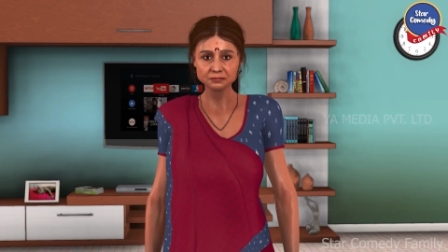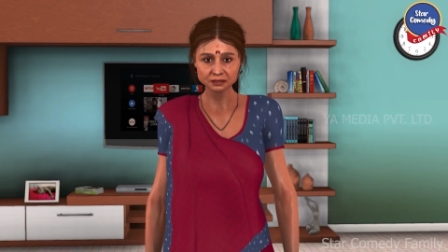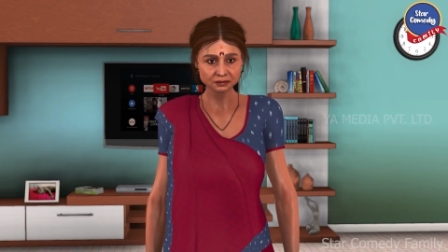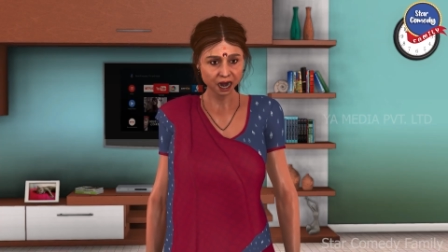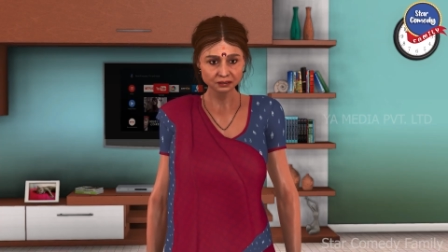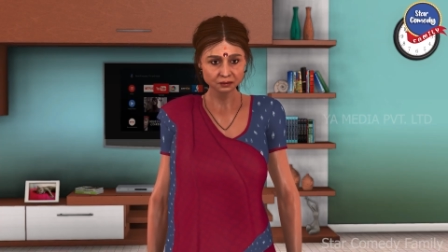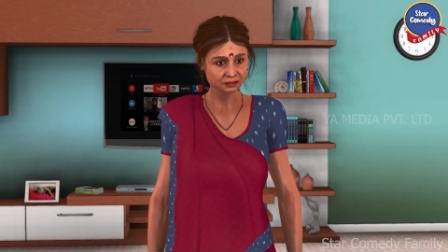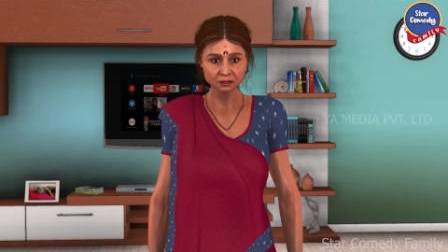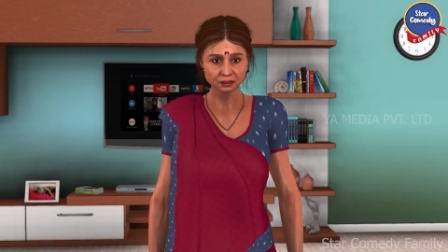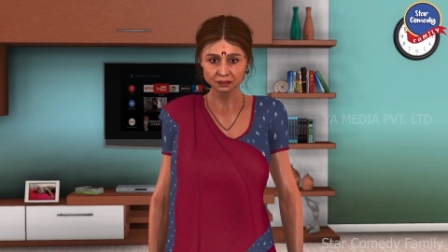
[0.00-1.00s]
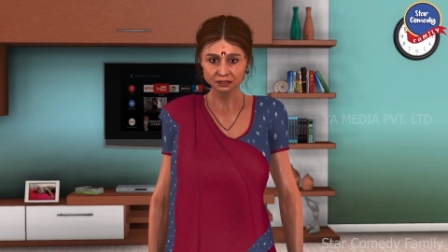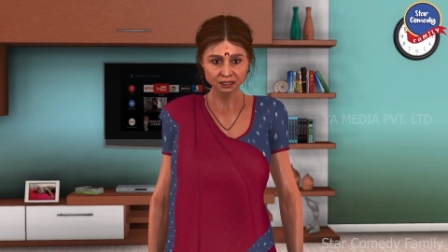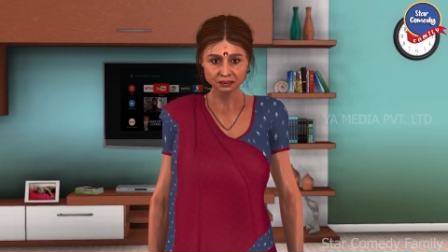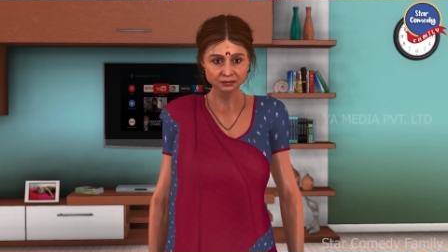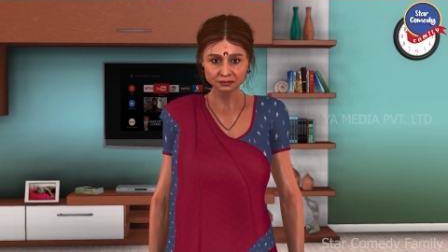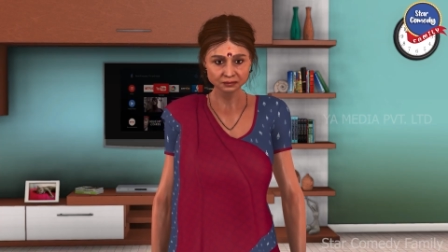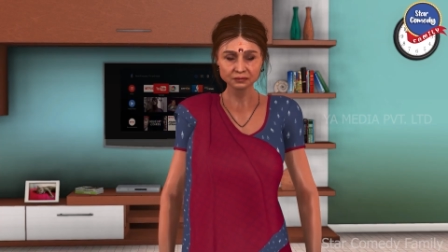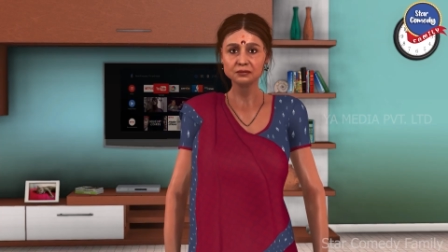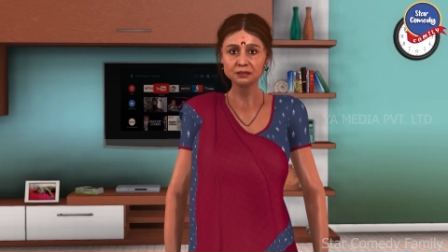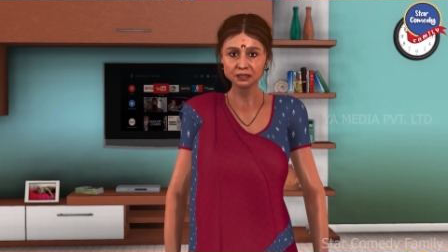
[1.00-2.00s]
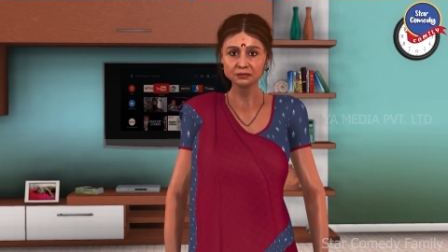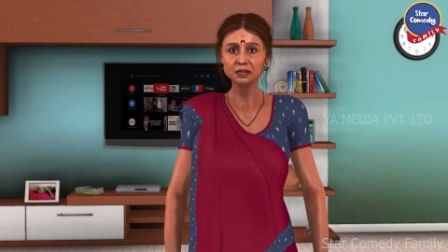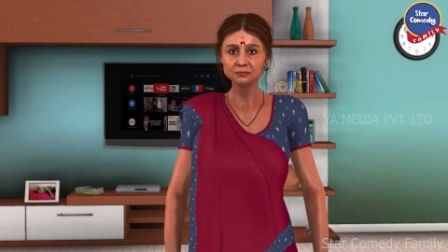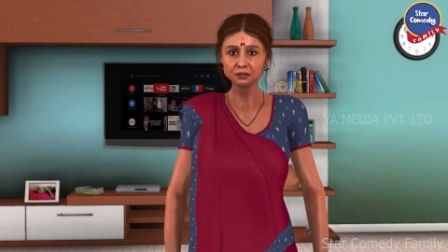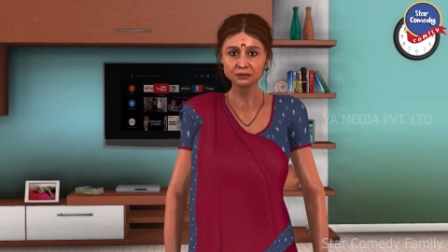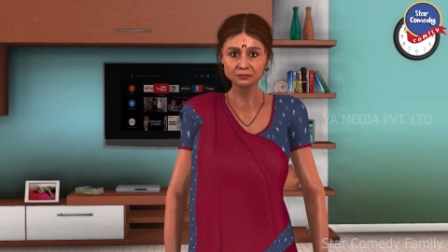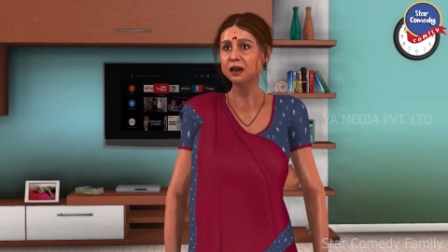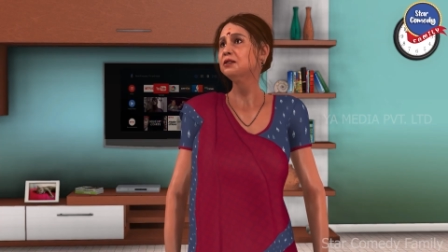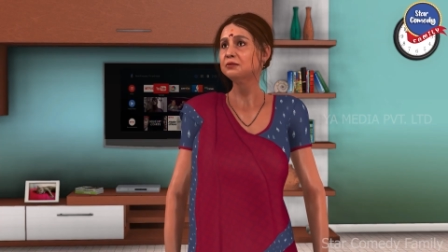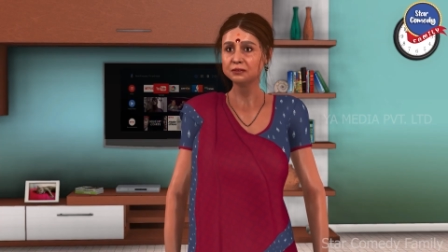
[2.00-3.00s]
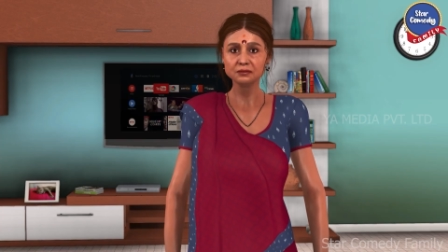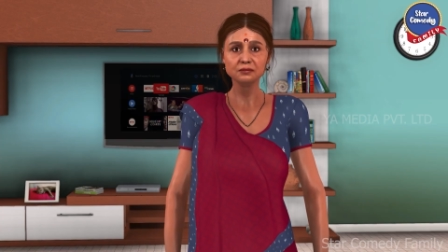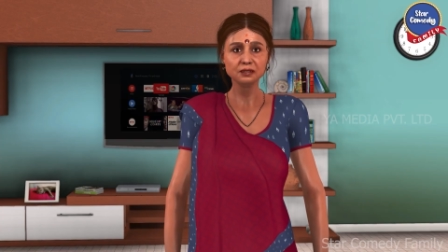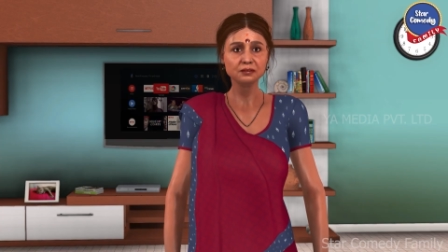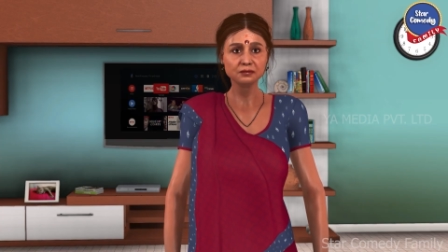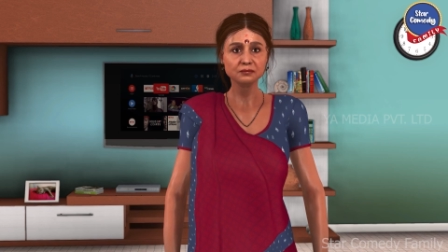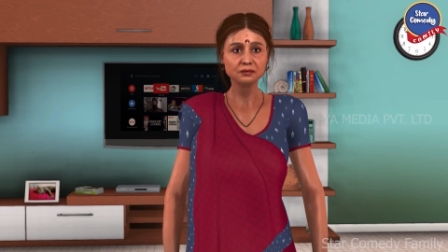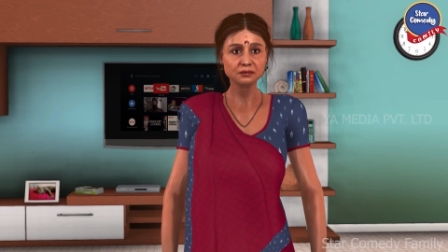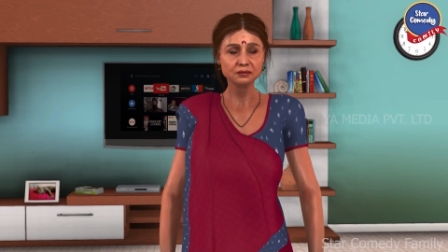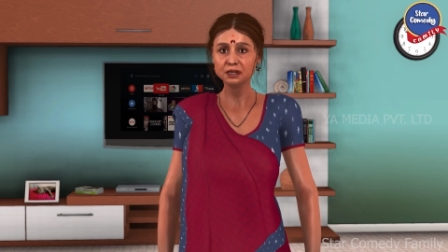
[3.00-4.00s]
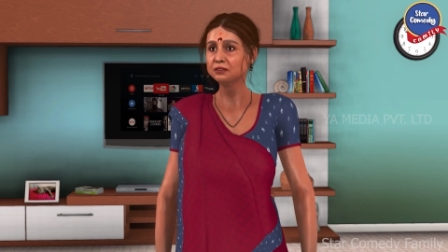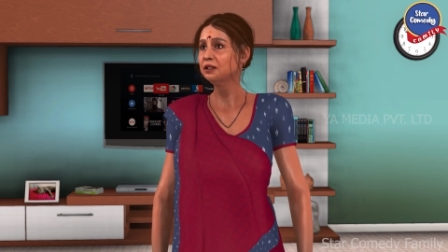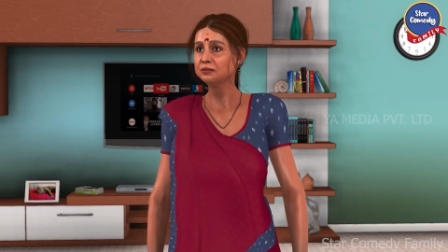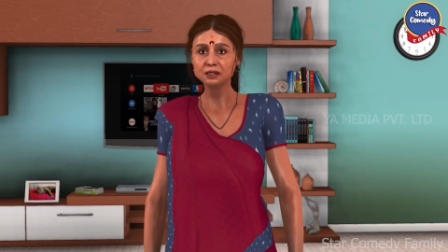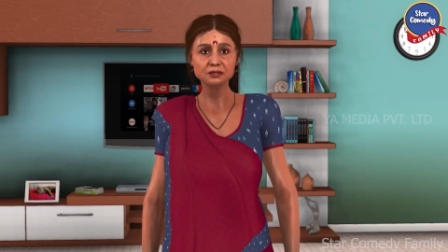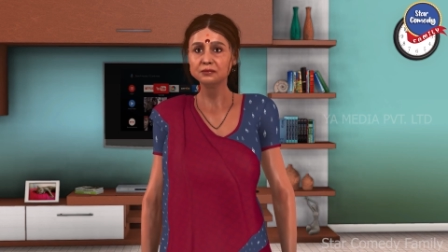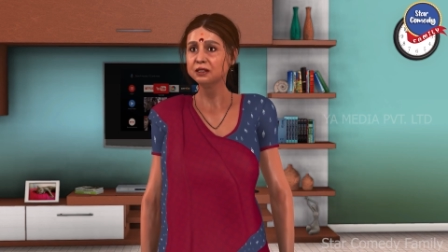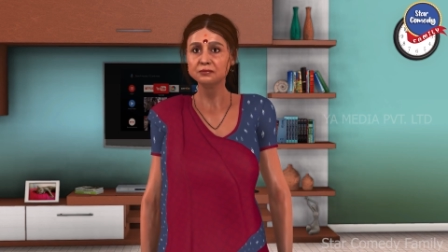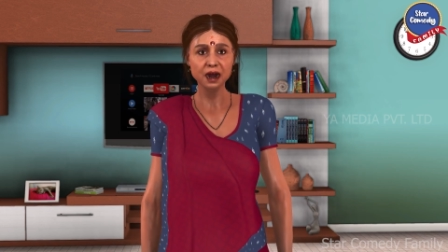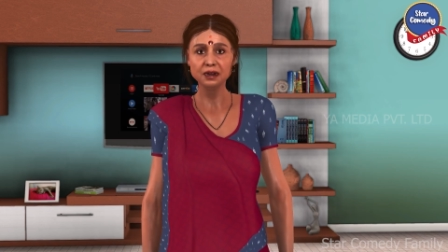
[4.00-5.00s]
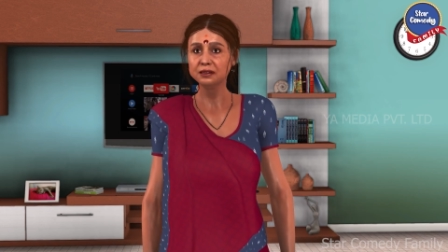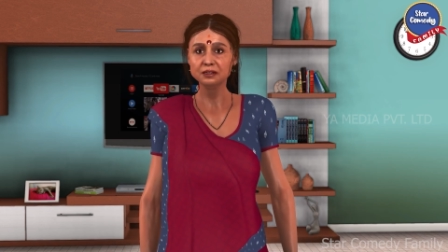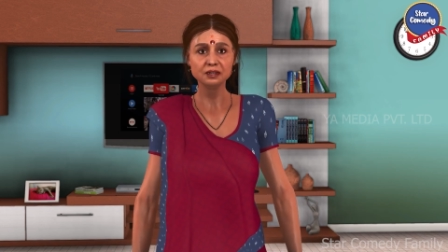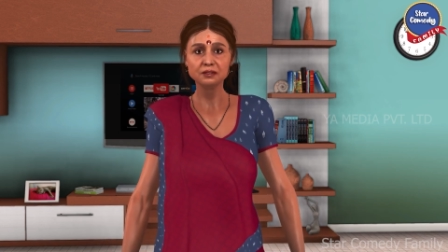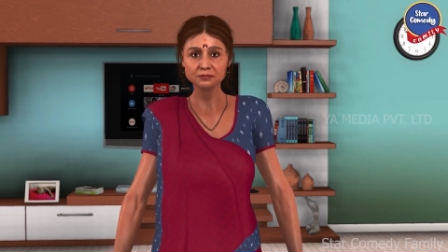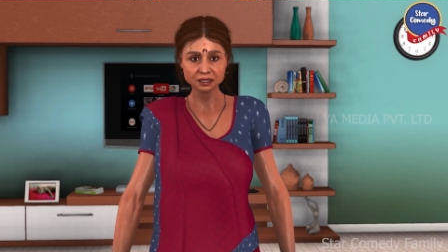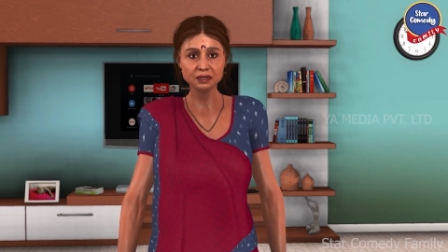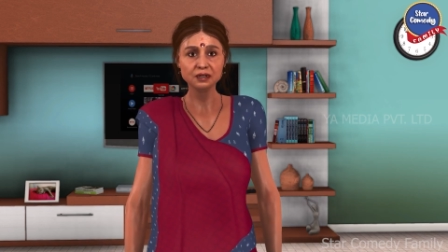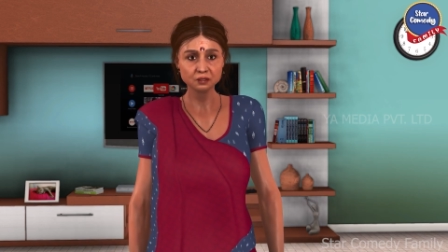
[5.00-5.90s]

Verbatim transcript: मैं कोठे पर नहीं आई बल्कि मैं कोठे पर थी तभी तेरे पापा और मेरा प्यार